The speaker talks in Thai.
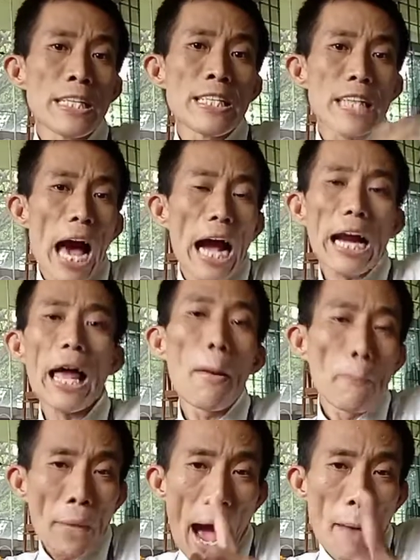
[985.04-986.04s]

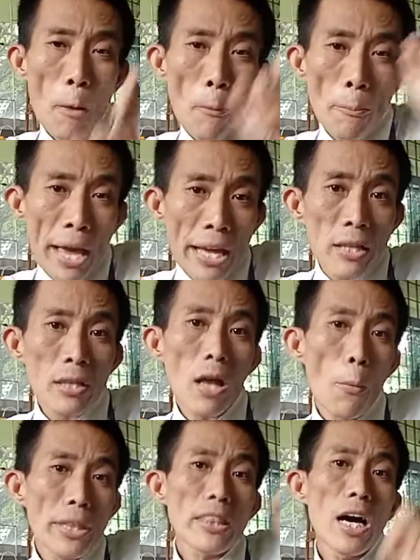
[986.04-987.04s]
Instagram ถามผมใน
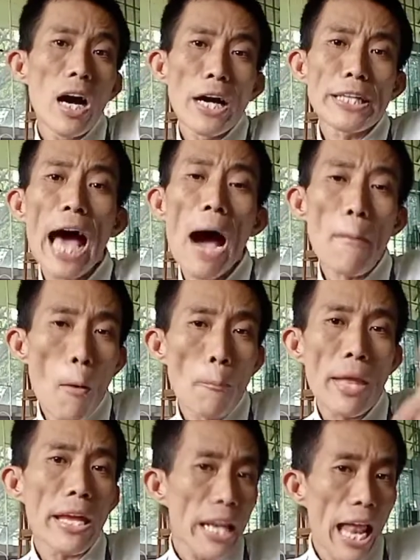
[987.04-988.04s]
Twitter ถามผม
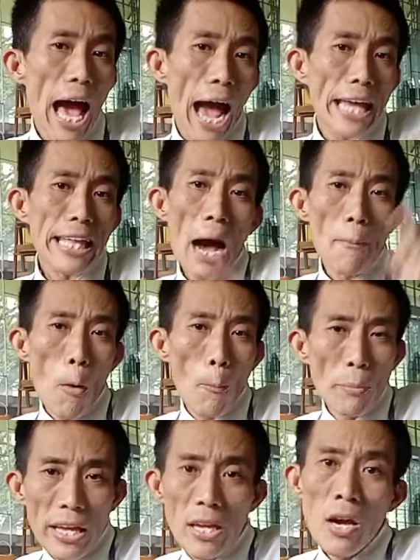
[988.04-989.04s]
ใน ไลน์ ถามผม
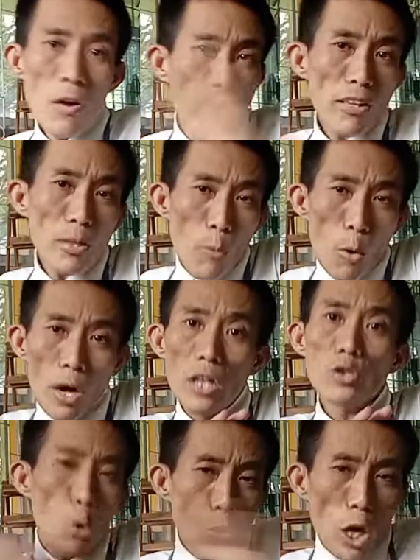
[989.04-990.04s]
ใน Facebook คื
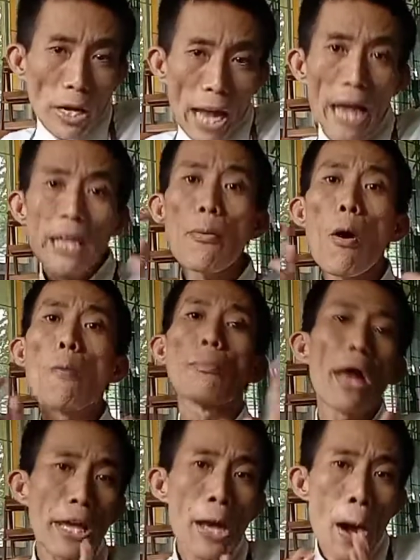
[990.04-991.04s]
อทุกช่องทางที่ผม
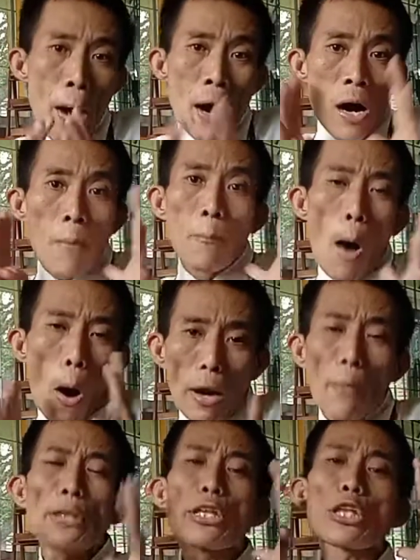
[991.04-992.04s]
ได้บอก
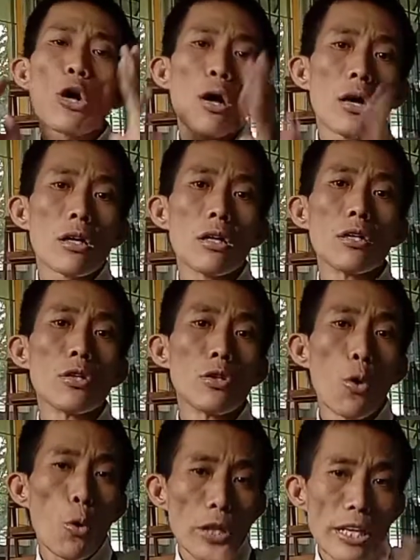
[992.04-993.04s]
แล้วว่าจะต้อง
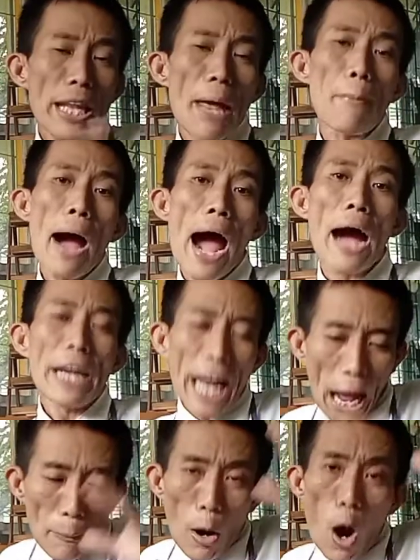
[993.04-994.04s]
ดูที่ไหนบ้าง
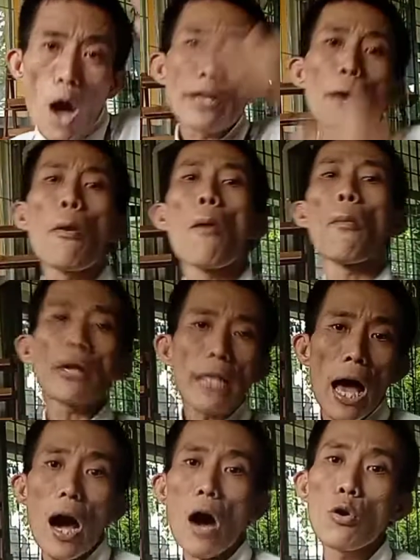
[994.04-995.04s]
นะครับก็เดี๋ยวผมก็
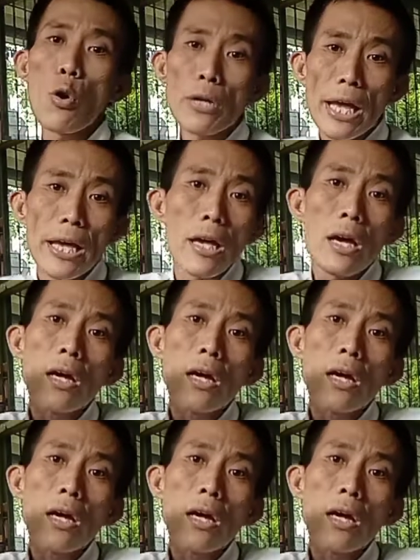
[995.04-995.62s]
จะเอาลงใน